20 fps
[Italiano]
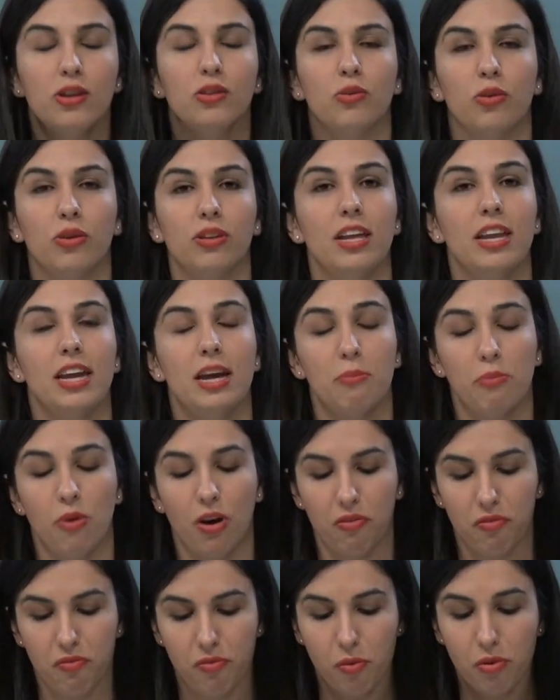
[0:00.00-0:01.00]
Torneremo
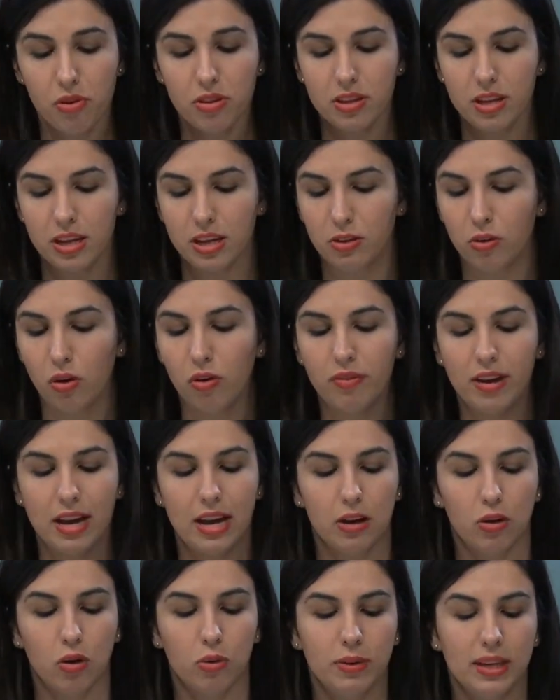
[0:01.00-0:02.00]
a Fondi dove
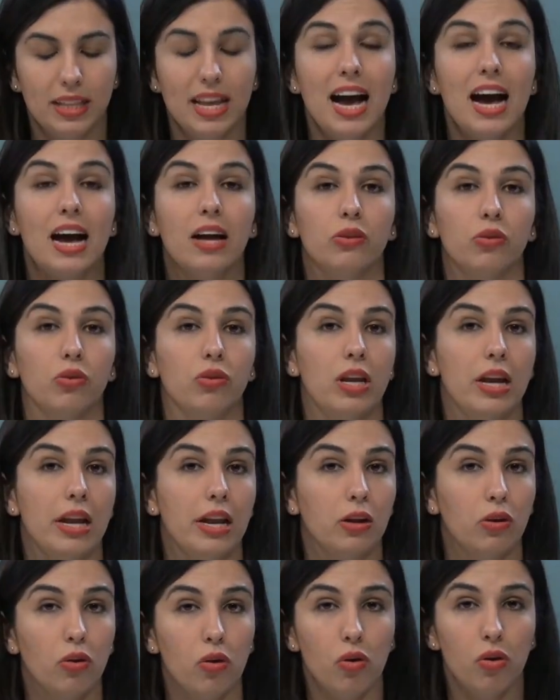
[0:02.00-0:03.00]
il Comitato
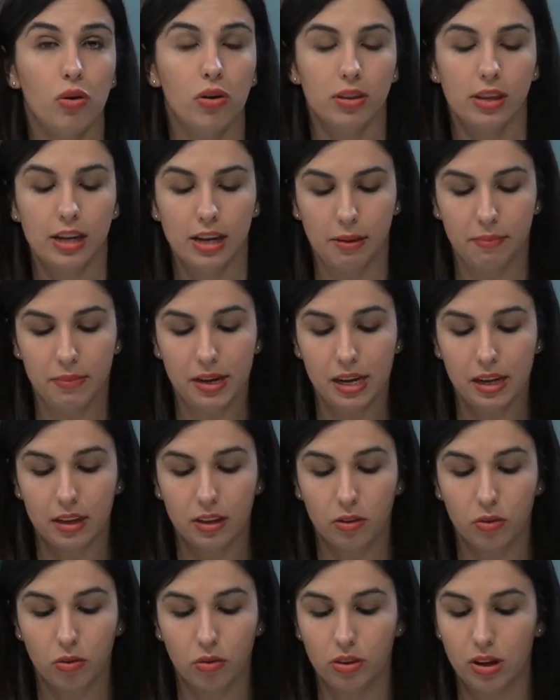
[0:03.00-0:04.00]
del
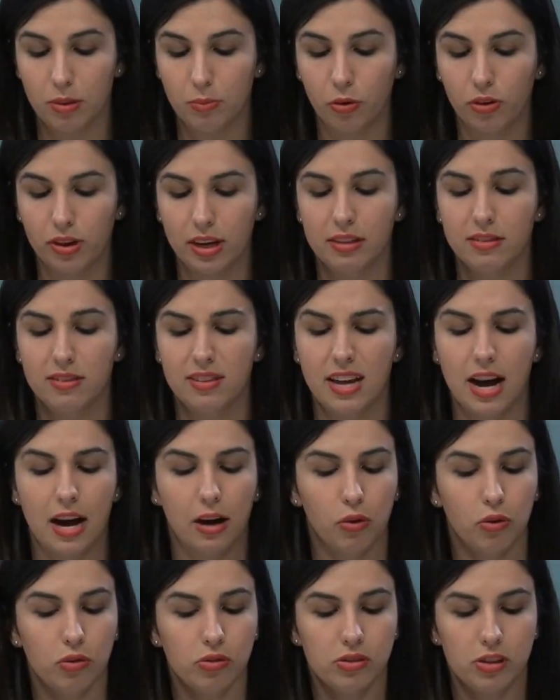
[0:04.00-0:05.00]
Coordinamento Democrazia
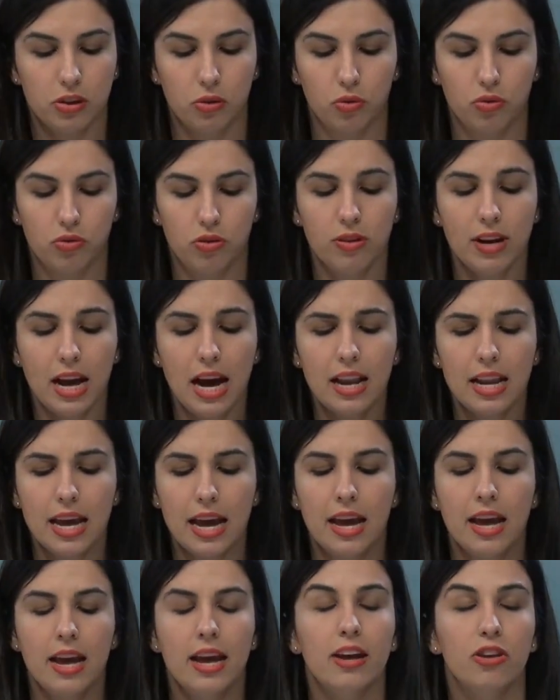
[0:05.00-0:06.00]
Costituzionale
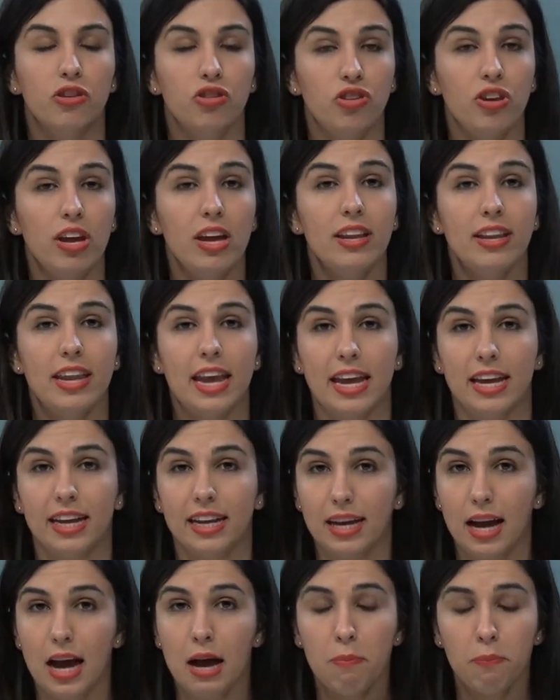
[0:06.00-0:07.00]
scende in
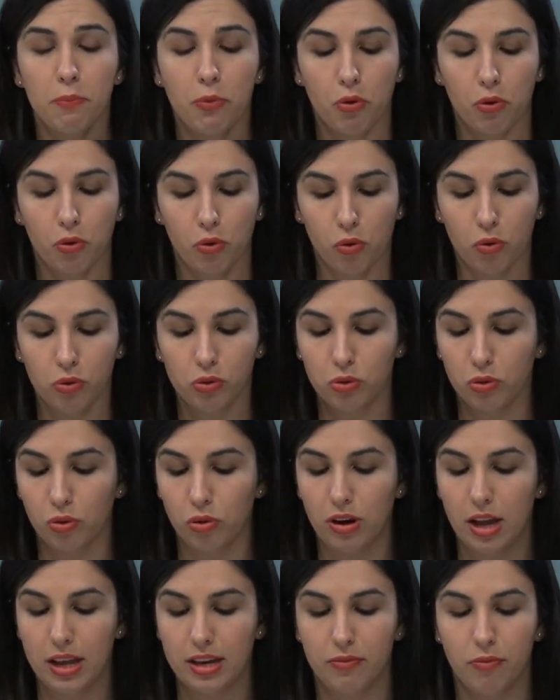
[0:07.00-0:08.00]
campo contro
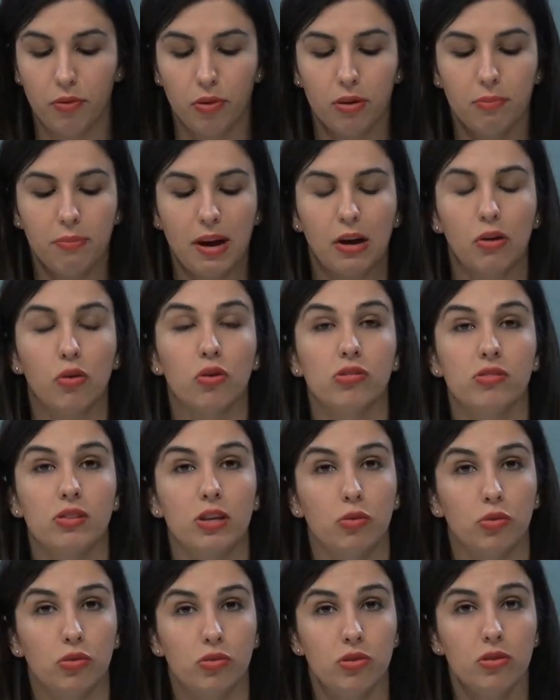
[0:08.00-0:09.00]
la riforma
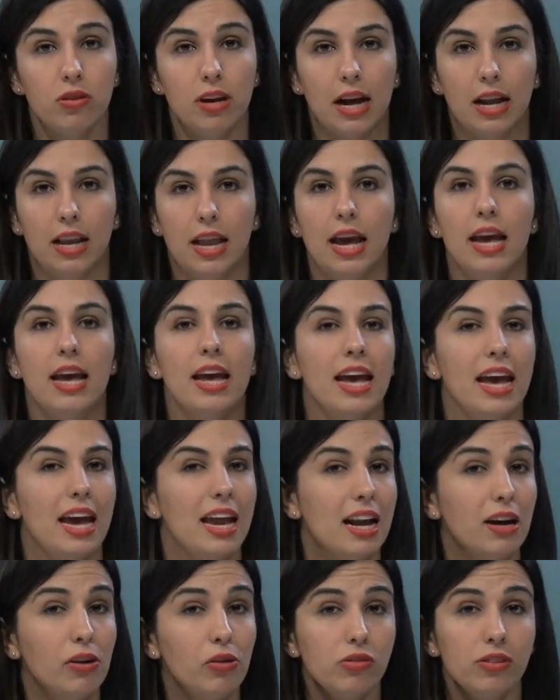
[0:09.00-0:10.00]
costituzionale e
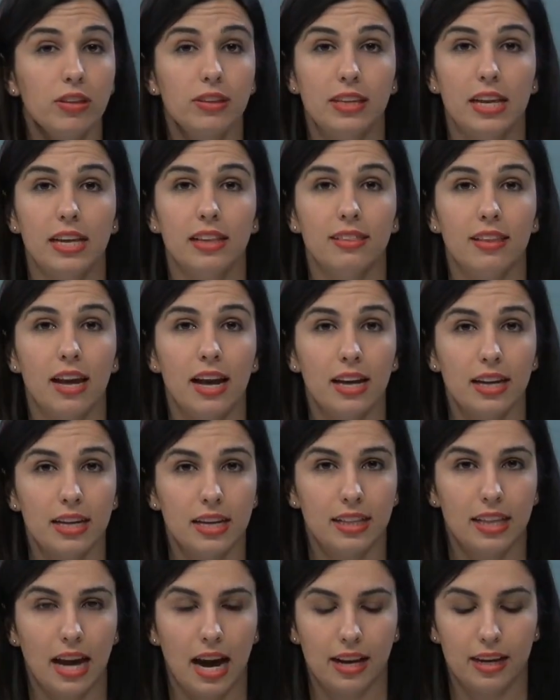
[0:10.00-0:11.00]
la cosiddetta
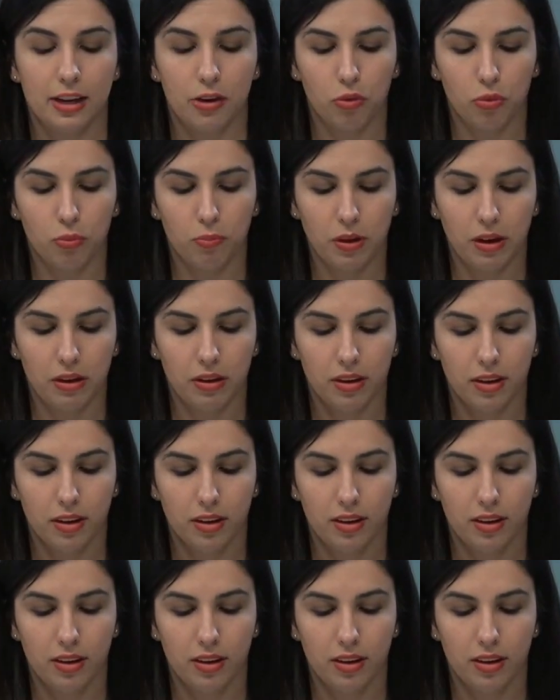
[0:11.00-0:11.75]
Italicum.